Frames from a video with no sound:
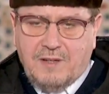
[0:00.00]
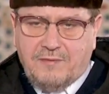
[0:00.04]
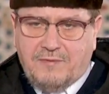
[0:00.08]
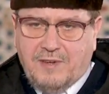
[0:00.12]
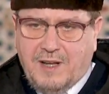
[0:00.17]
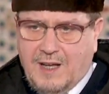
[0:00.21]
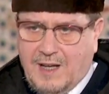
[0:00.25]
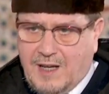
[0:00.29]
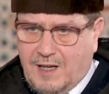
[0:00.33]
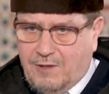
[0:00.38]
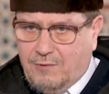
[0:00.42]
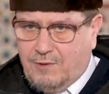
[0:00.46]

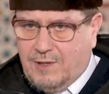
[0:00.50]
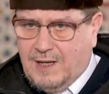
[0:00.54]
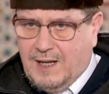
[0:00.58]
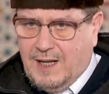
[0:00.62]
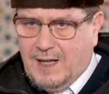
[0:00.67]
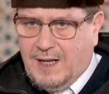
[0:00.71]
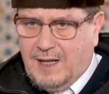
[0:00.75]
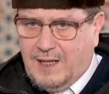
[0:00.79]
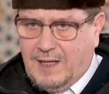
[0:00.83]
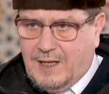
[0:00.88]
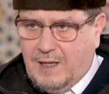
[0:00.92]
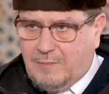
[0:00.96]

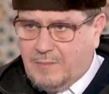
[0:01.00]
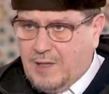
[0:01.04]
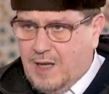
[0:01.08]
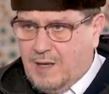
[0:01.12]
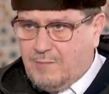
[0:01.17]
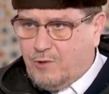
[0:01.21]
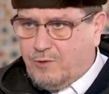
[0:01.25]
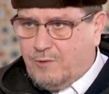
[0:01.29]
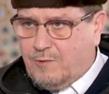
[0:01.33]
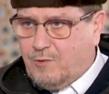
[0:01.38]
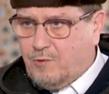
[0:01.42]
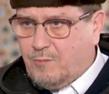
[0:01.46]
فهؤلاء لم
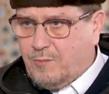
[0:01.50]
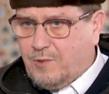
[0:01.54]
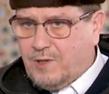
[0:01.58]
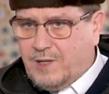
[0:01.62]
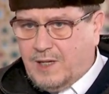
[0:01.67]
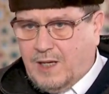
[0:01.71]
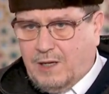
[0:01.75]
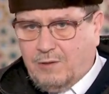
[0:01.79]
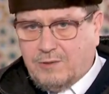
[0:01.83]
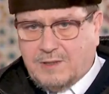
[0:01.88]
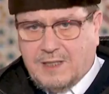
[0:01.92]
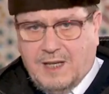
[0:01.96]
يأمرهم
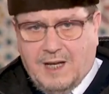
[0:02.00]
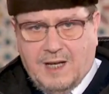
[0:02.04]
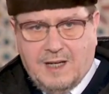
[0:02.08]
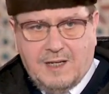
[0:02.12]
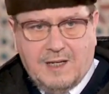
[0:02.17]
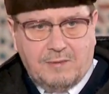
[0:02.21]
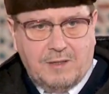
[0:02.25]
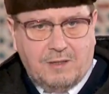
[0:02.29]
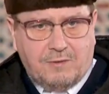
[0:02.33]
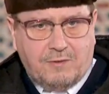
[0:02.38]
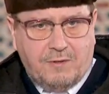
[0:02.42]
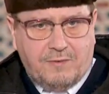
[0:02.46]
الله
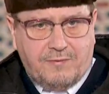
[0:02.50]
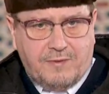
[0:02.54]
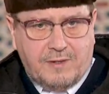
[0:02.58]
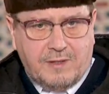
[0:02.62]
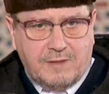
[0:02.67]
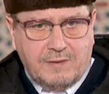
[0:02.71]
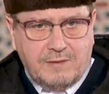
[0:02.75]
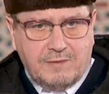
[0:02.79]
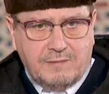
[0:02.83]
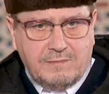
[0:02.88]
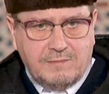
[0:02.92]
تعالى بالكفر